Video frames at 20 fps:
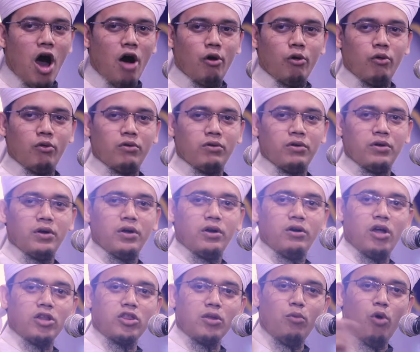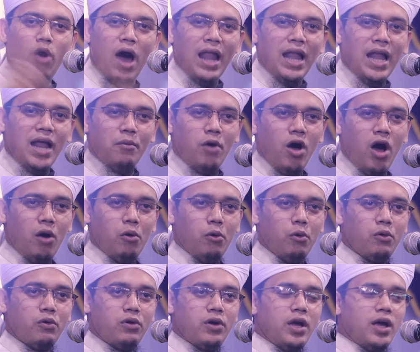হও না তো মুআল্লিম হও
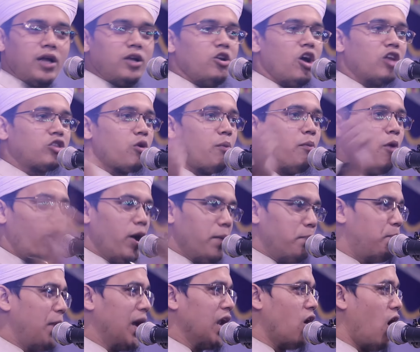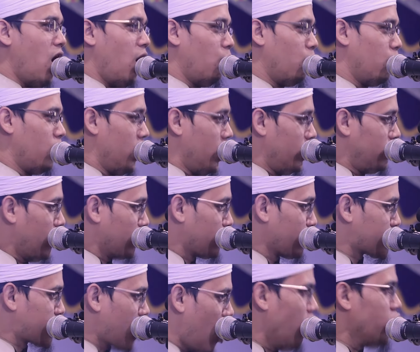না তো মুহিব্বিন হও না
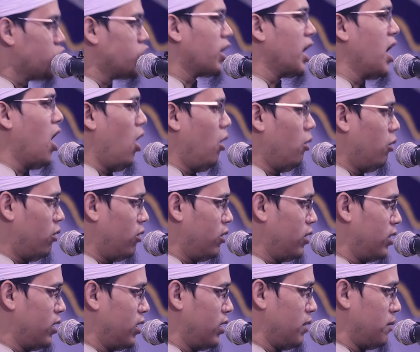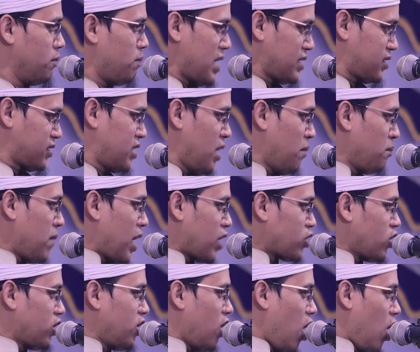তো সহযোগী হও পাঁচ নম্বর
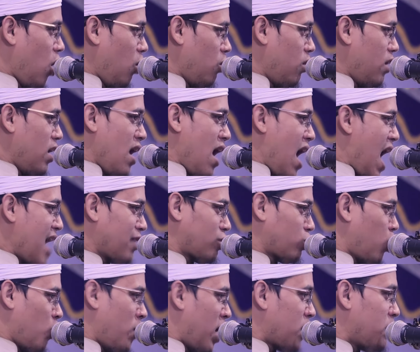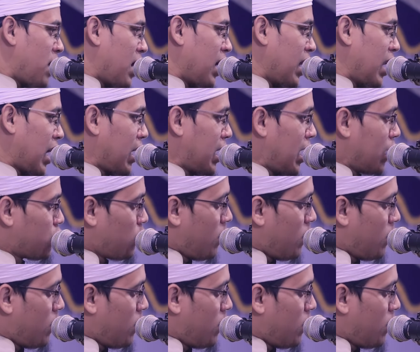যদি হও হাত তোমার ভাঙা লাগে না